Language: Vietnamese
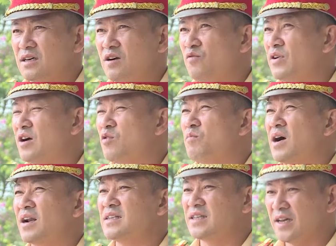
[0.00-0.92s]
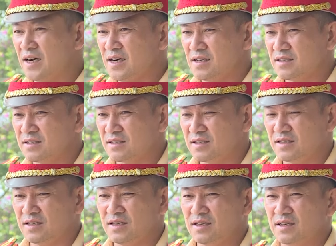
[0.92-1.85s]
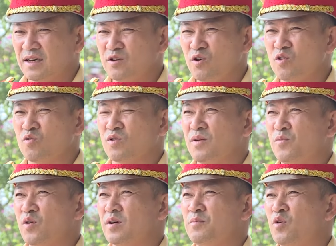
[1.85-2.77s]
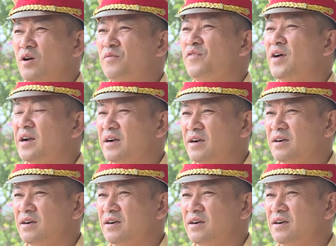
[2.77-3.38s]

không phải học bằng lái xe. Thì cái đó cũng là một cái một cái phần